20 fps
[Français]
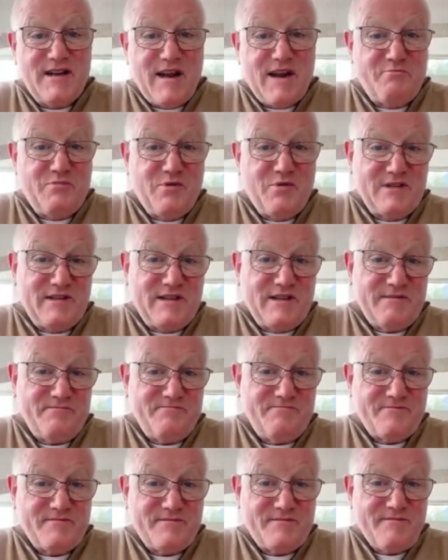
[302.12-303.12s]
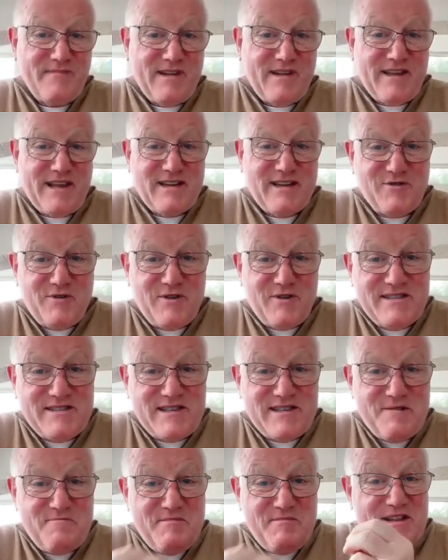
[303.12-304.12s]
c'est la pureté. Quels sont
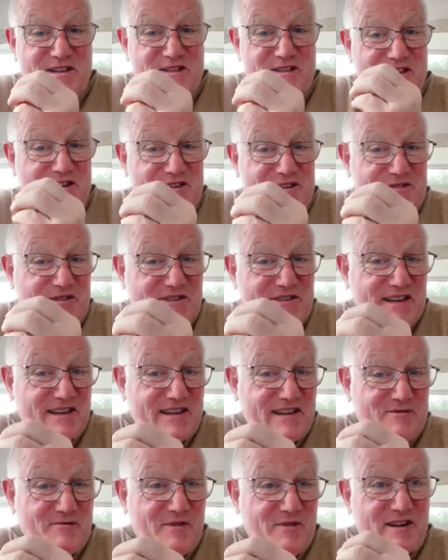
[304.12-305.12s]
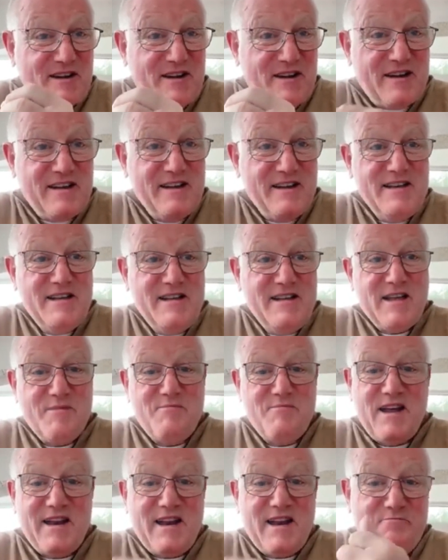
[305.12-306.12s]
les ennemis dans ce territoire-là Eh
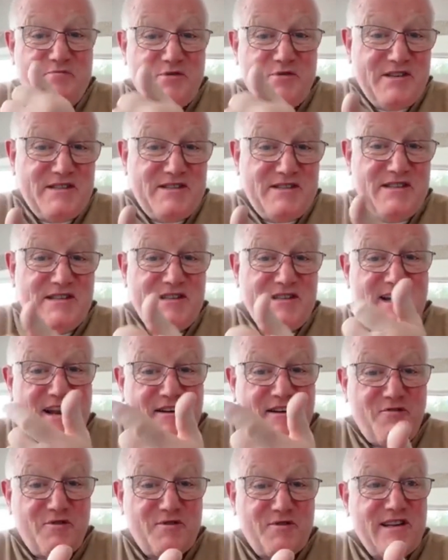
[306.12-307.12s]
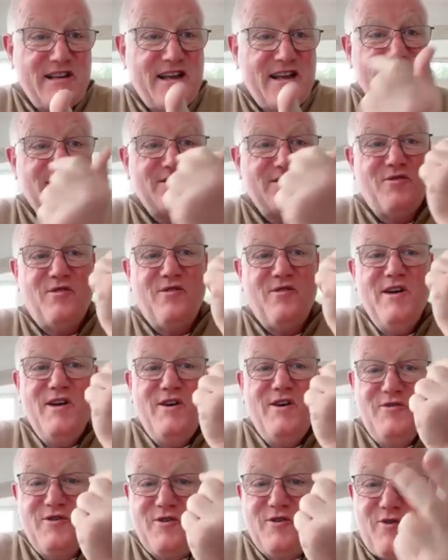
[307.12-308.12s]
bien, l'impudicité, la fornication,
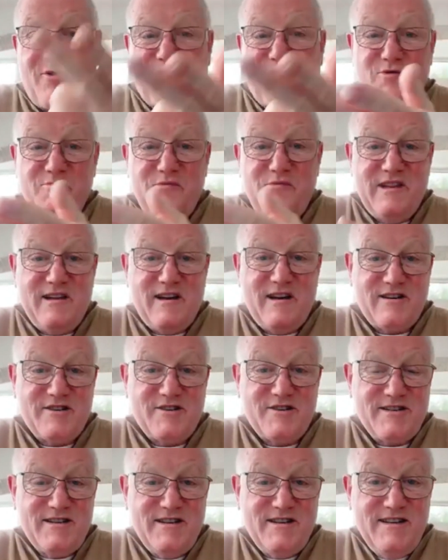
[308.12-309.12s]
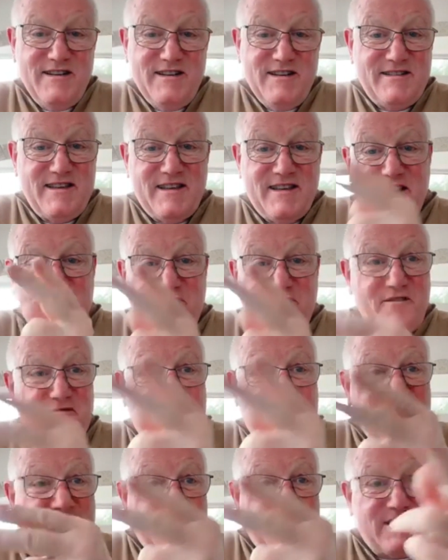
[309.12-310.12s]
le concubinage, si quelqu'un
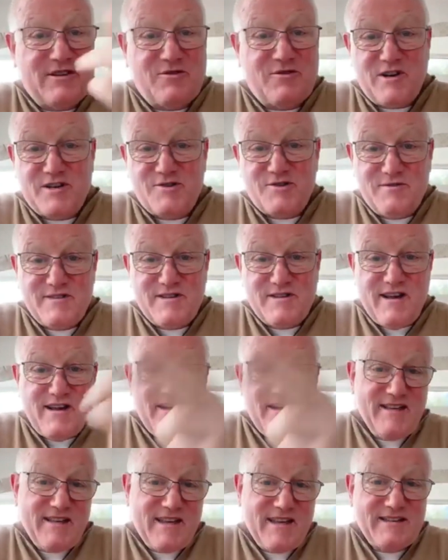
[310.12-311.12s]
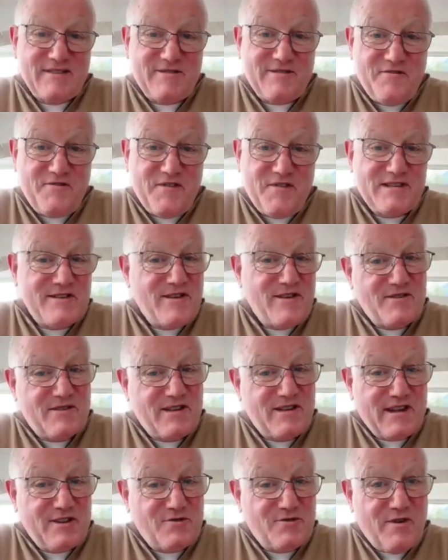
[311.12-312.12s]
vit dans ces trois choses-là, qu'est-ce qu'on fait C'est un
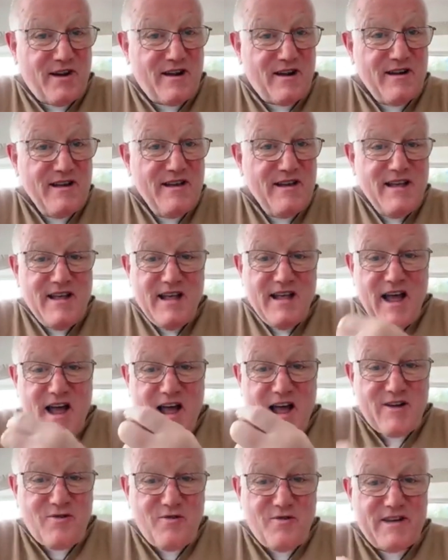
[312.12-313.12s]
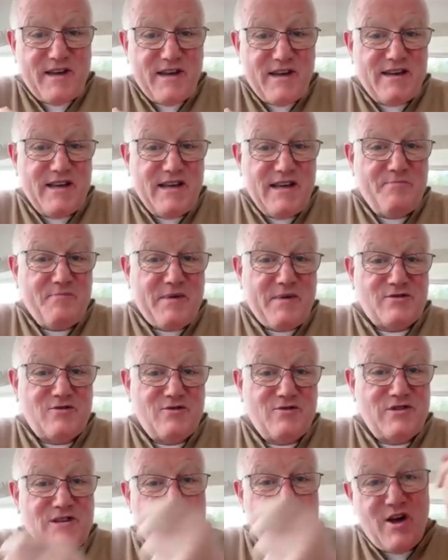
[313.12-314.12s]
territoire à conquérir parce
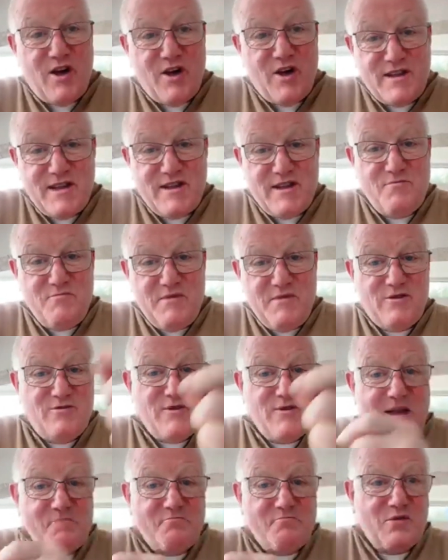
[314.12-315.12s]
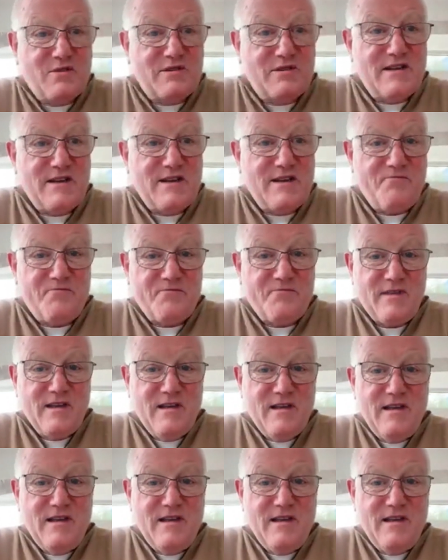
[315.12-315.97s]
que c'est un ennemi de la pureté.